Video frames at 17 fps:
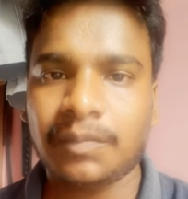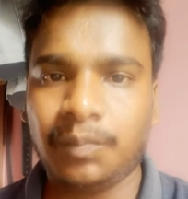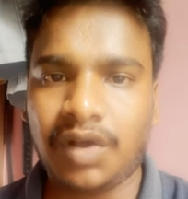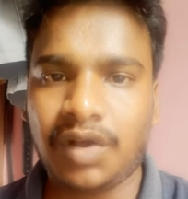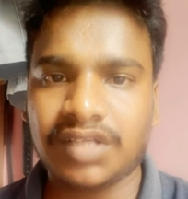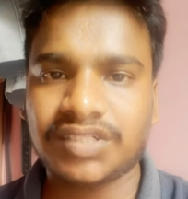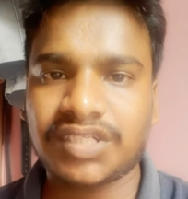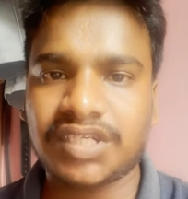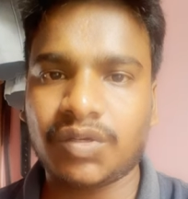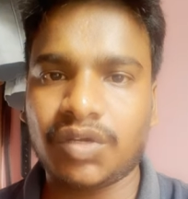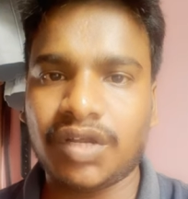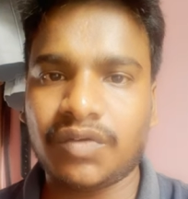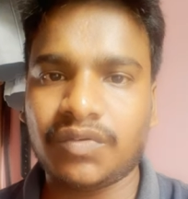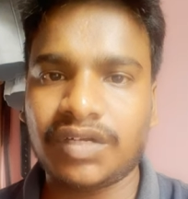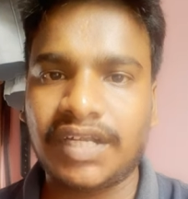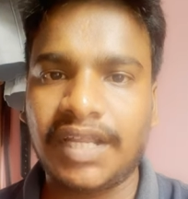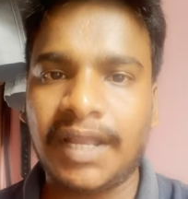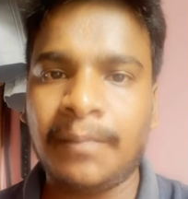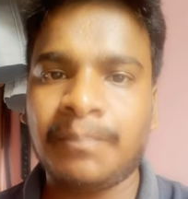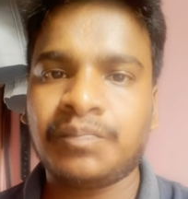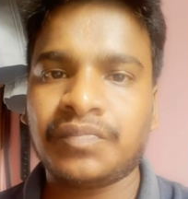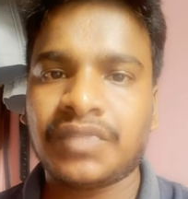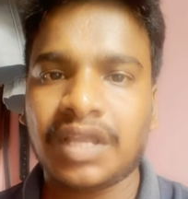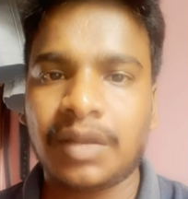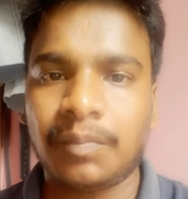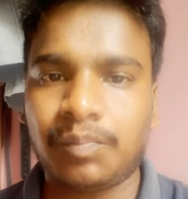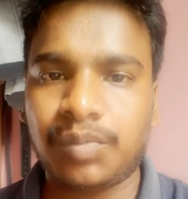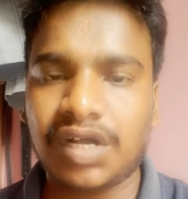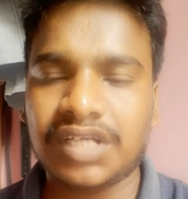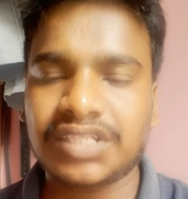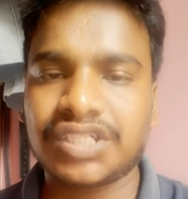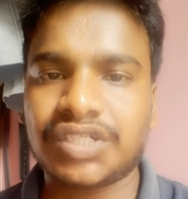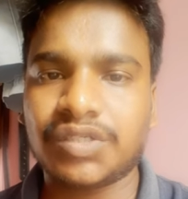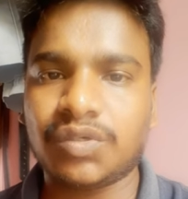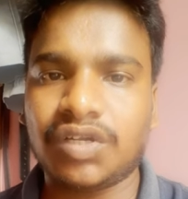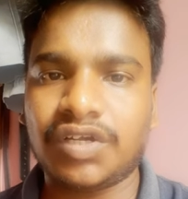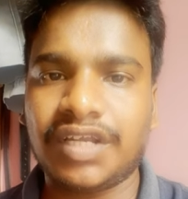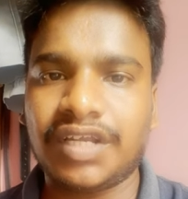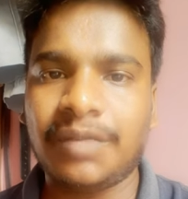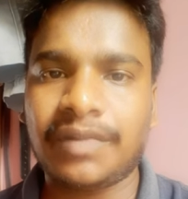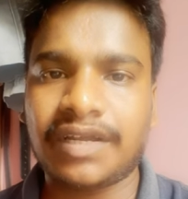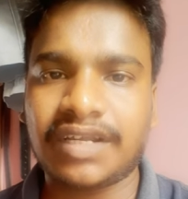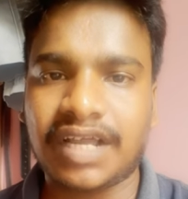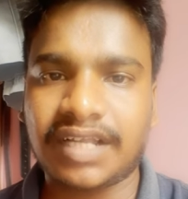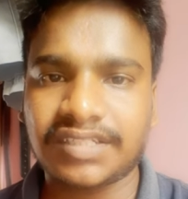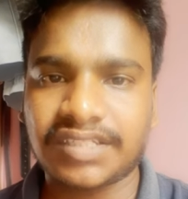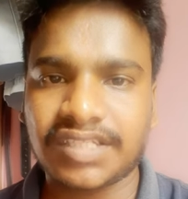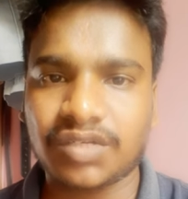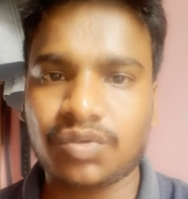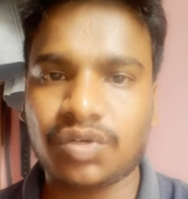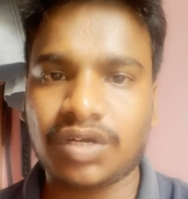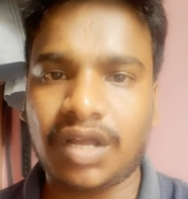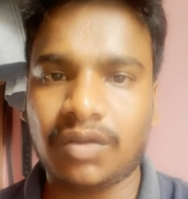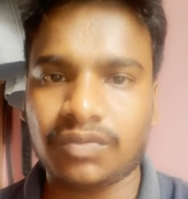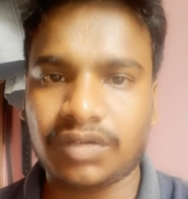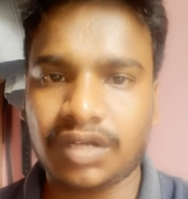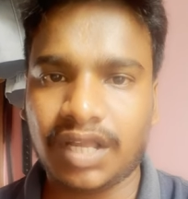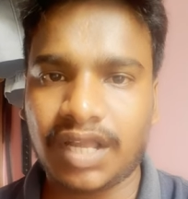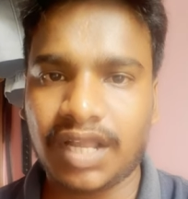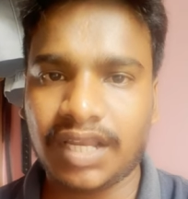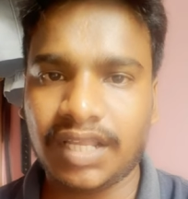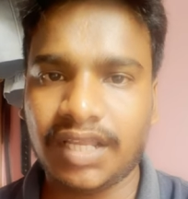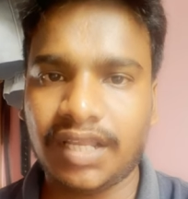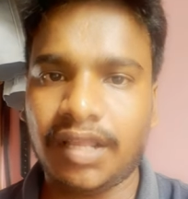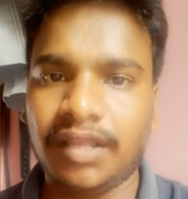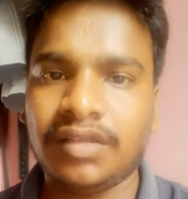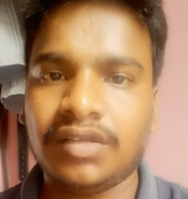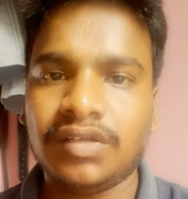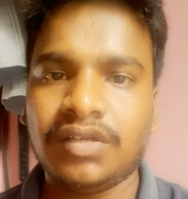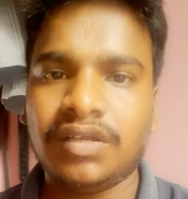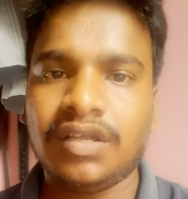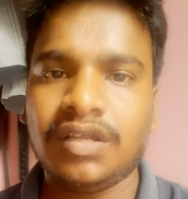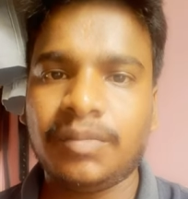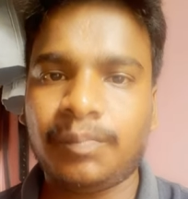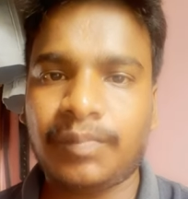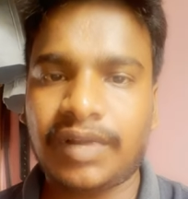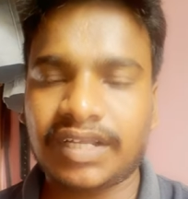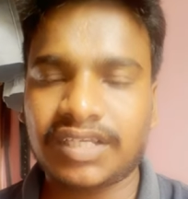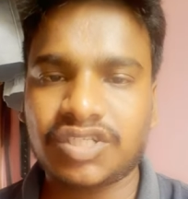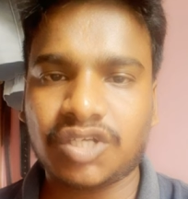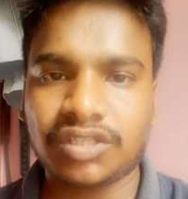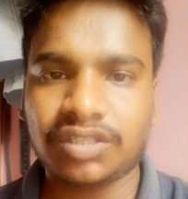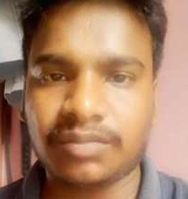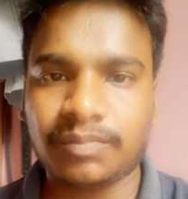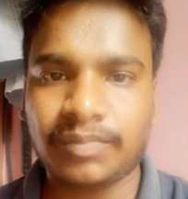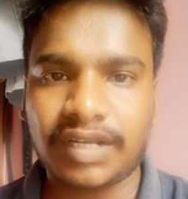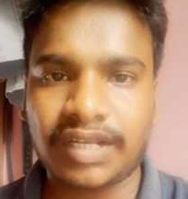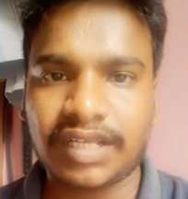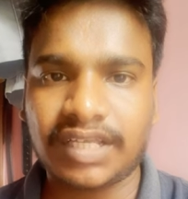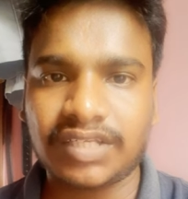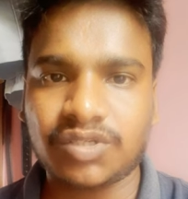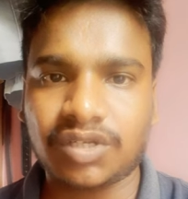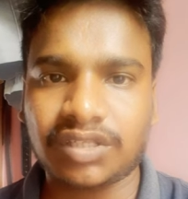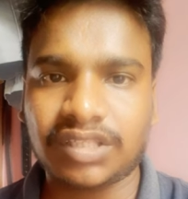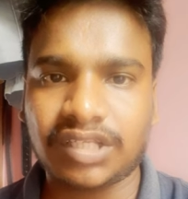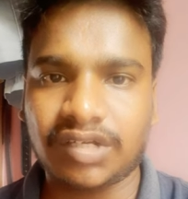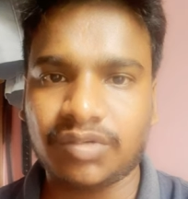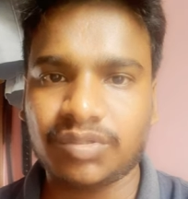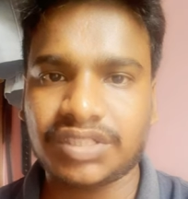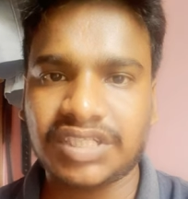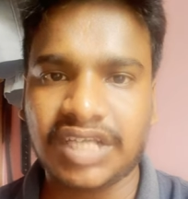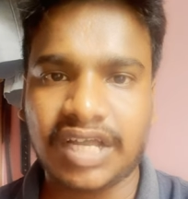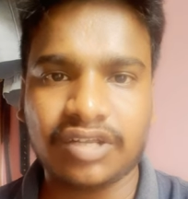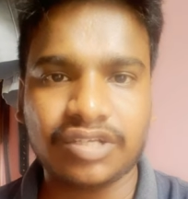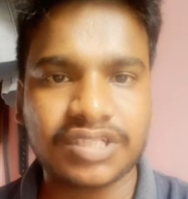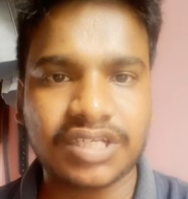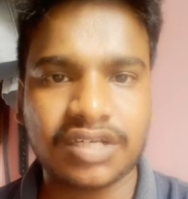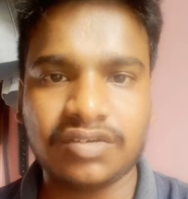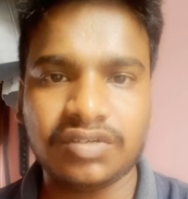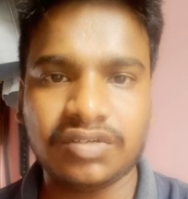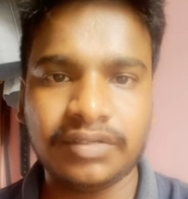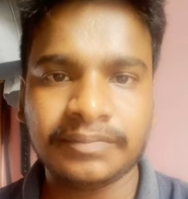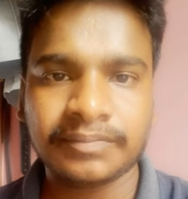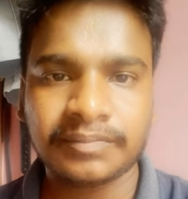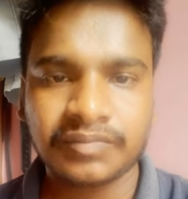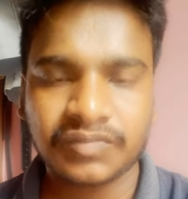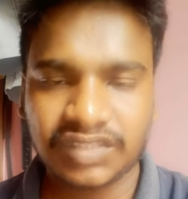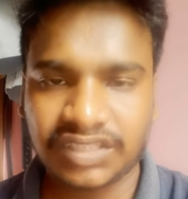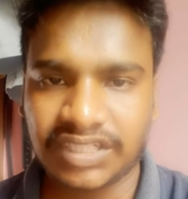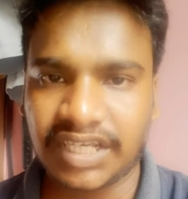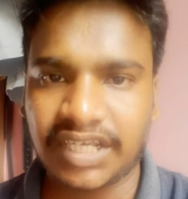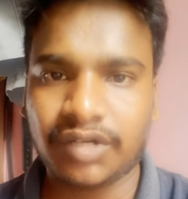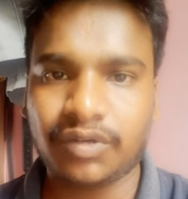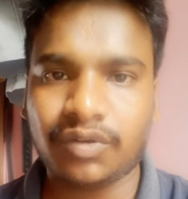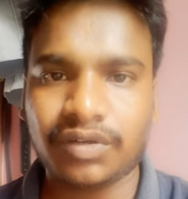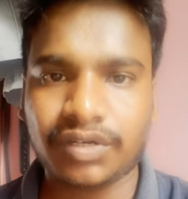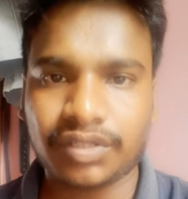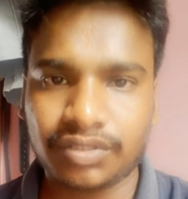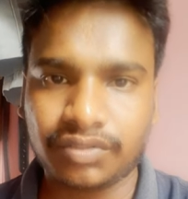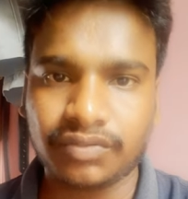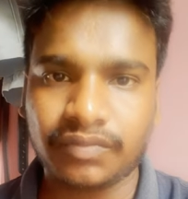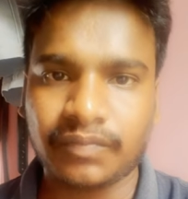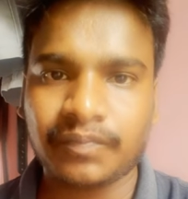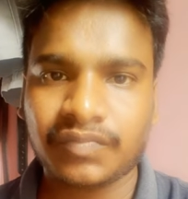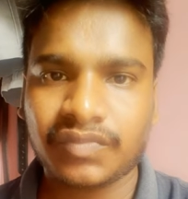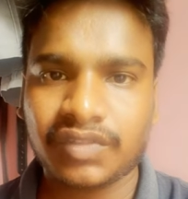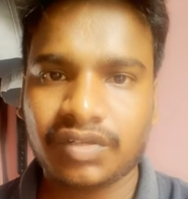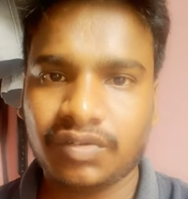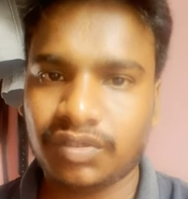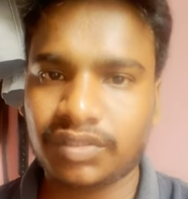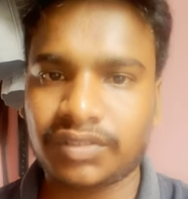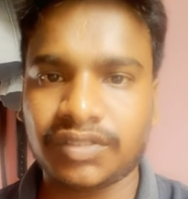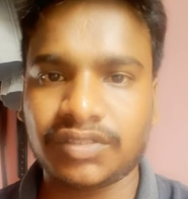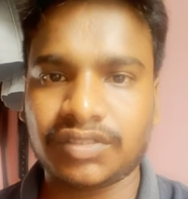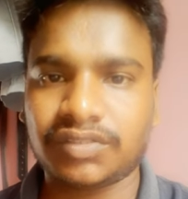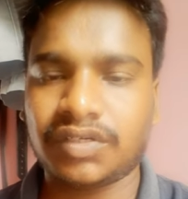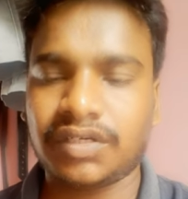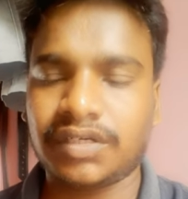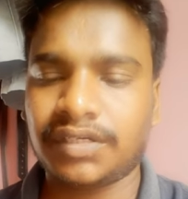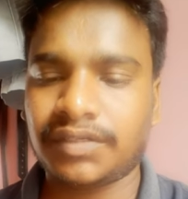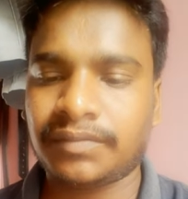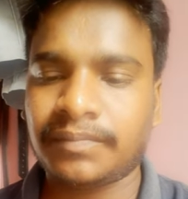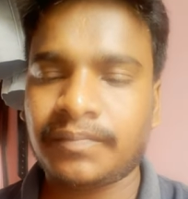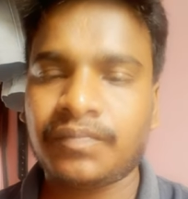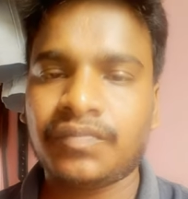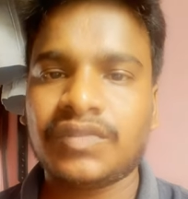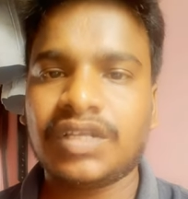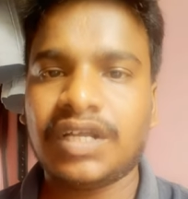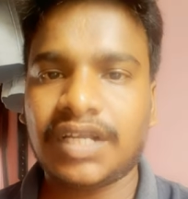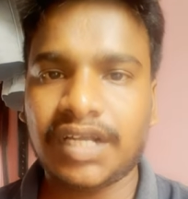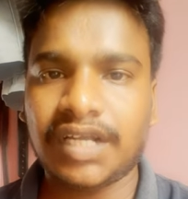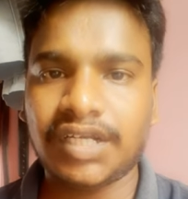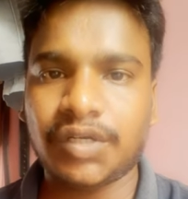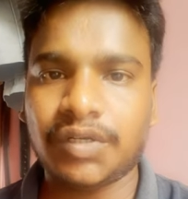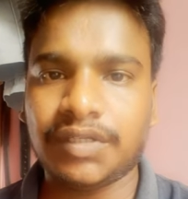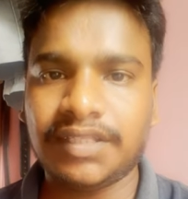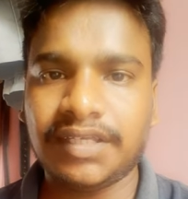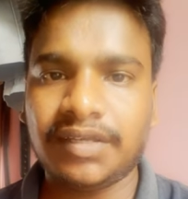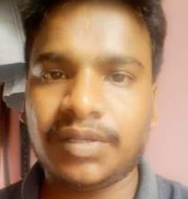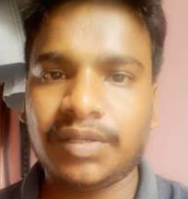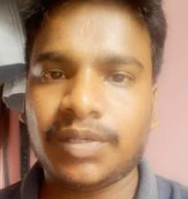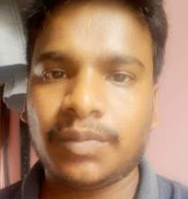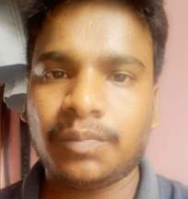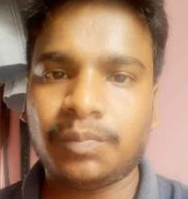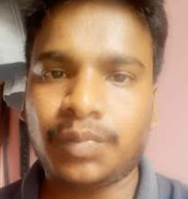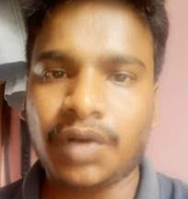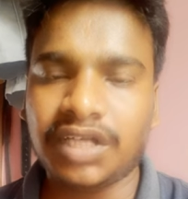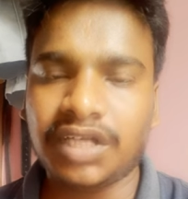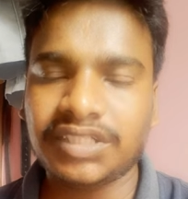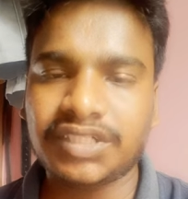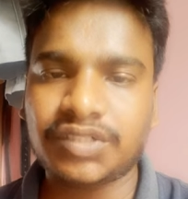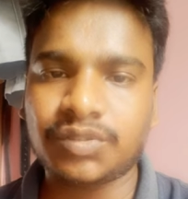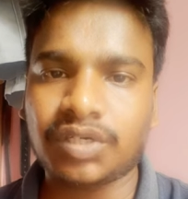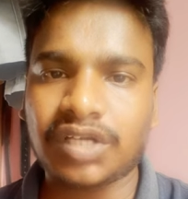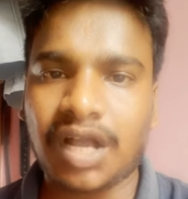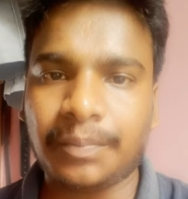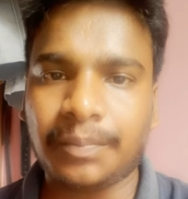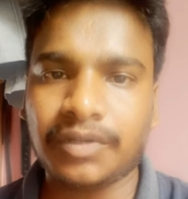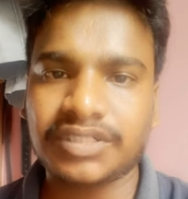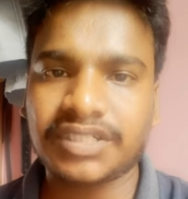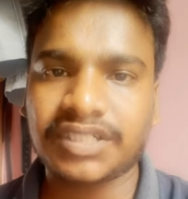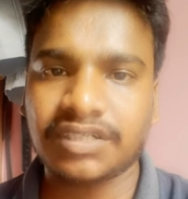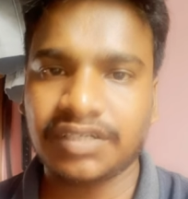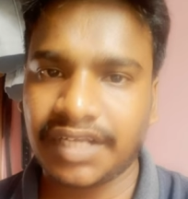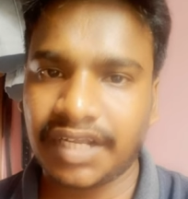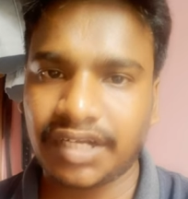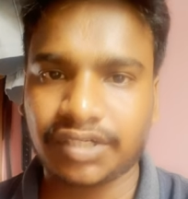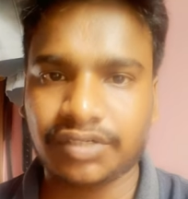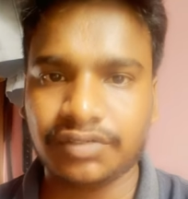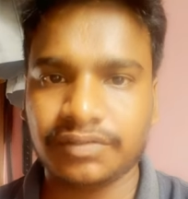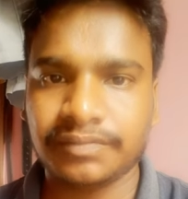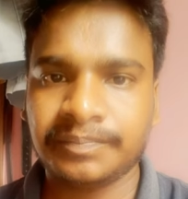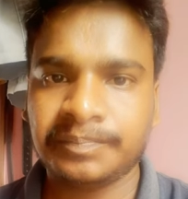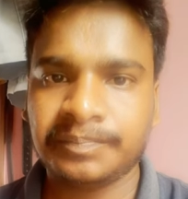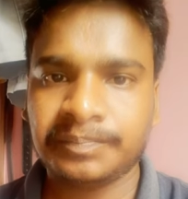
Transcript: పాజిటివ్లో ఉంటే పాజిటివ్లోనే మన ఆన్సర్ కూడా ఉండాలి మనకు సొం మనకి సొంతగా వచ్చే ఆలోచనలు చేయకూడదు గుర్తుంచుకోండి రెండవది పాజిటివ్కి ఆపోజిట్ నెగిటివ్